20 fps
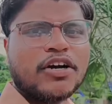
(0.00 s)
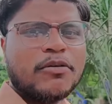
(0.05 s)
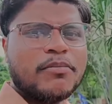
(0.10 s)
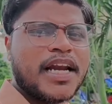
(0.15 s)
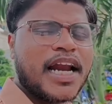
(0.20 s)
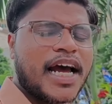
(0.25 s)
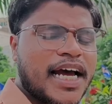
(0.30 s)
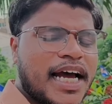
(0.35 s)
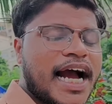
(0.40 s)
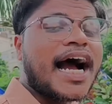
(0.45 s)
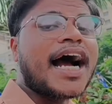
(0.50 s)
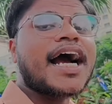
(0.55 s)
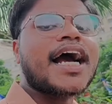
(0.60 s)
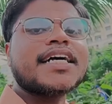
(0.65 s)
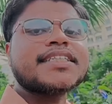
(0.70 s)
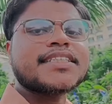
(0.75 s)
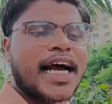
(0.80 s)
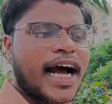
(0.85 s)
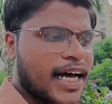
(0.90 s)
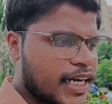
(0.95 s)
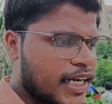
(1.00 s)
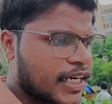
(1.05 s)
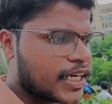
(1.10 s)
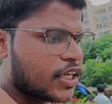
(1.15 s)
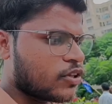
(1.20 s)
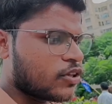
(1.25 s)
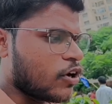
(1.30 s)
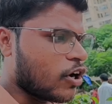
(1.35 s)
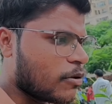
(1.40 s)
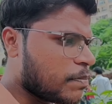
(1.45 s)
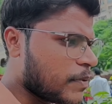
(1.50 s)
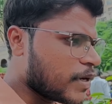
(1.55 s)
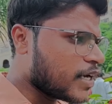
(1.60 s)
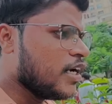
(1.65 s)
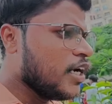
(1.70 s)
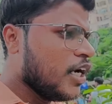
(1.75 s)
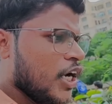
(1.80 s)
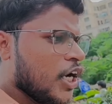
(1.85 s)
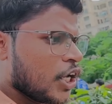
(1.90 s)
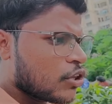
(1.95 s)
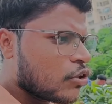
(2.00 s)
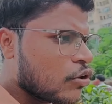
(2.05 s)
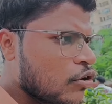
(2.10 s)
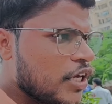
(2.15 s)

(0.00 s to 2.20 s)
पार्टी को मिला है आकाश आनंद के तौर पर